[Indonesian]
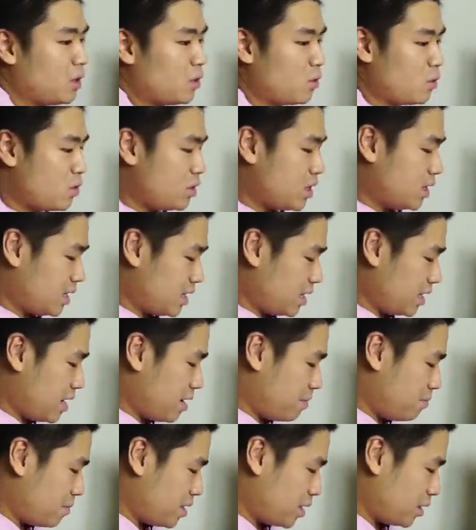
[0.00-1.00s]
Tapi kalau gue lihat dari
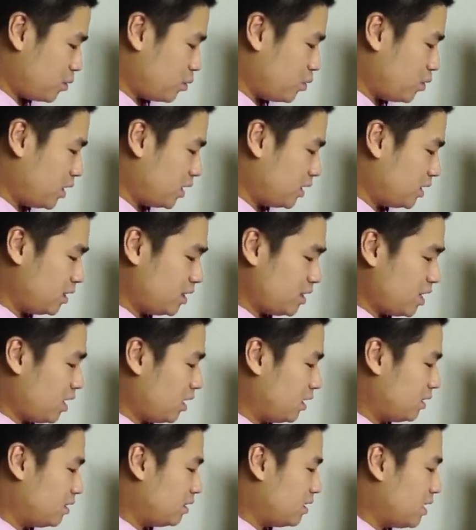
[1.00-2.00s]
gambar gue ini
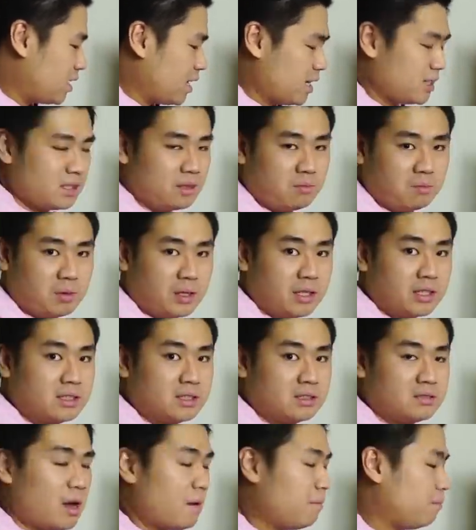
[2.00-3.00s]
yang dari hasil
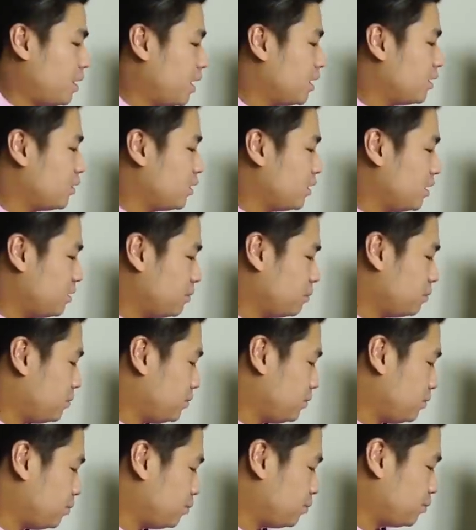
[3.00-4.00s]
print sampah gitu ya.
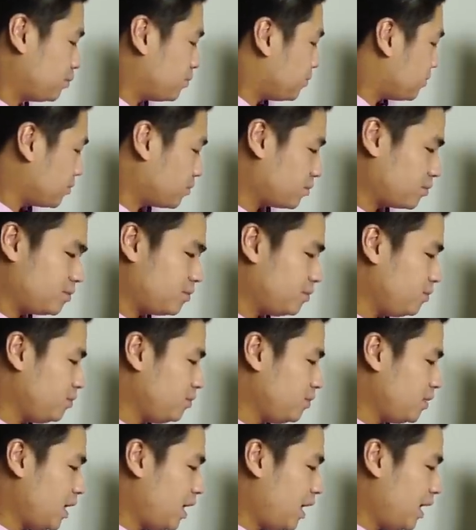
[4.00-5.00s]

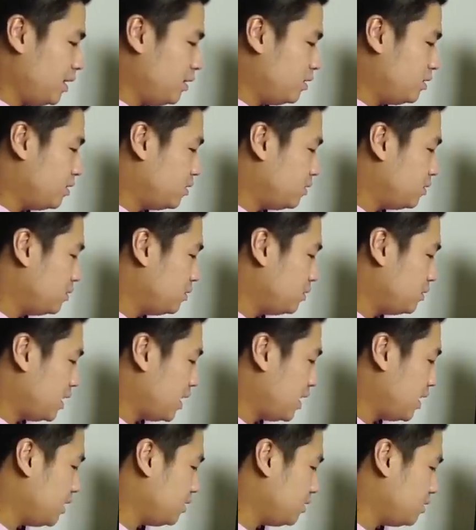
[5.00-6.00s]
I don't know.
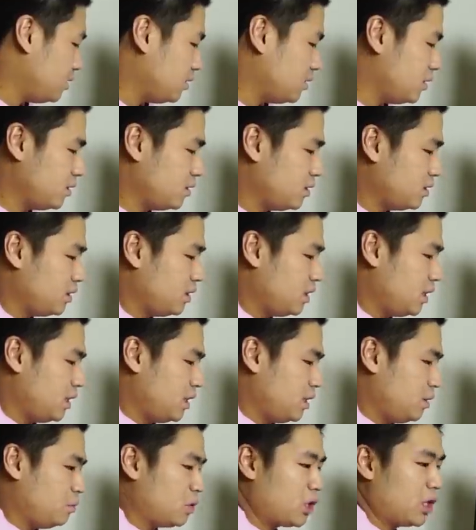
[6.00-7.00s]
I don't know.
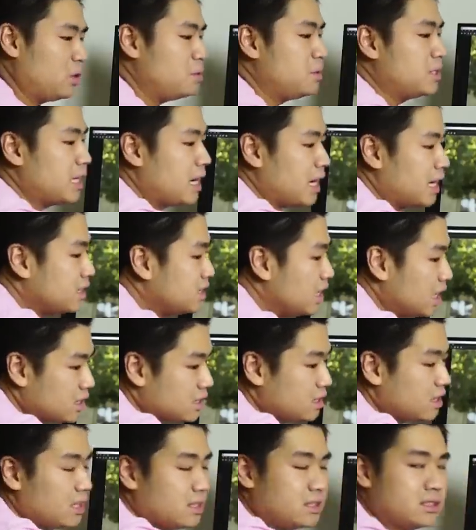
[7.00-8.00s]
Mungkin lo bisa
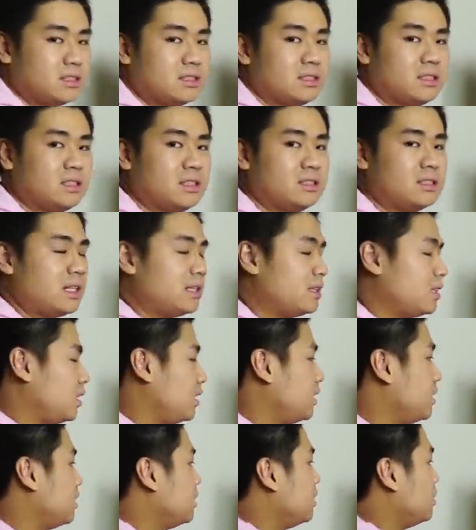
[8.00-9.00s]
ngejudge guys
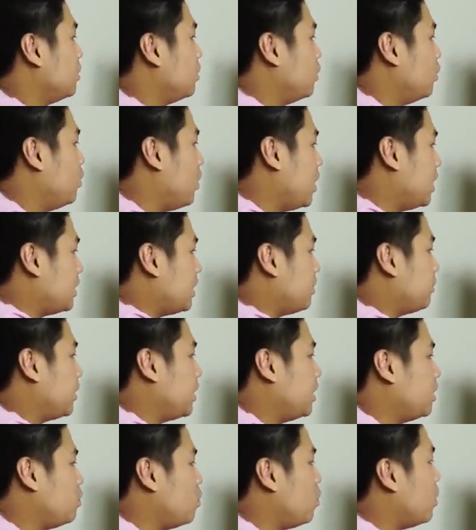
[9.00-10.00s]
nanti gue akan
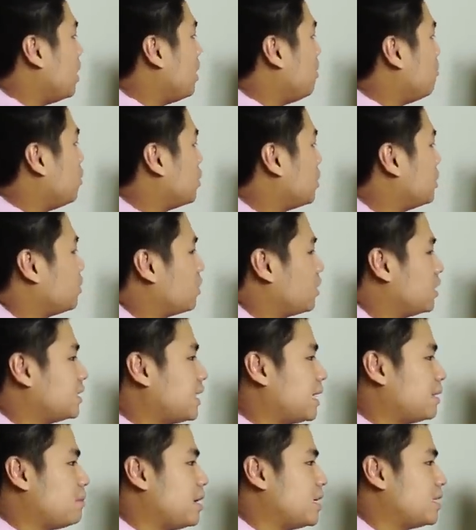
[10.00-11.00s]
tampilin dua monitor
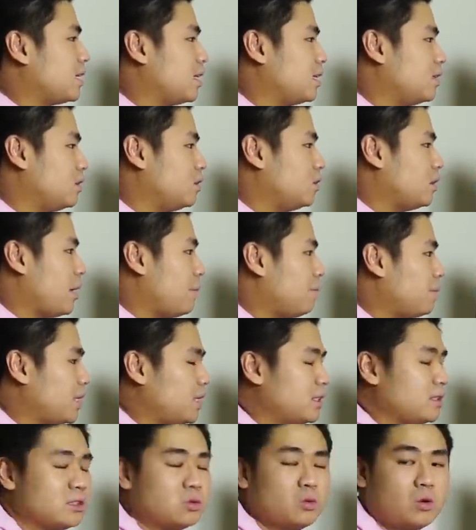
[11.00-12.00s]
ini side by side
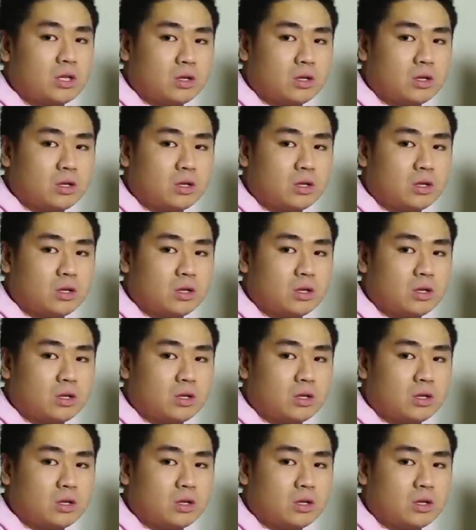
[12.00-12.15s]
nampilin